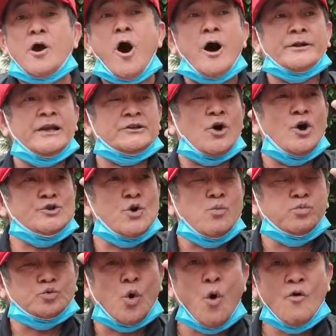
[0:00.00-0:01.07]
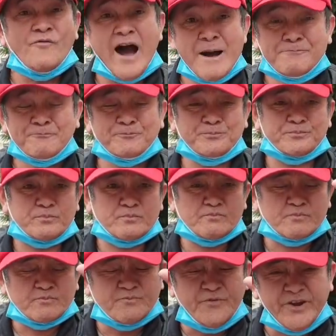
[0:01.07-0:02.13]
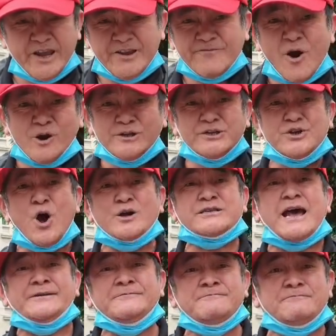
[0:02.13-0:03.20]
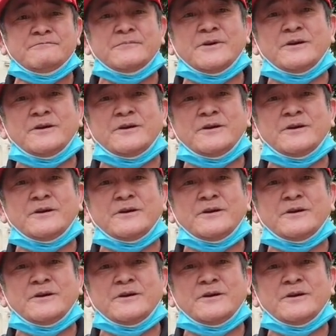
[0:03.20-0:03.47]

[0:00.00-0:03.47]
còn nếu tôi dùng thủ pháp ví von so sánh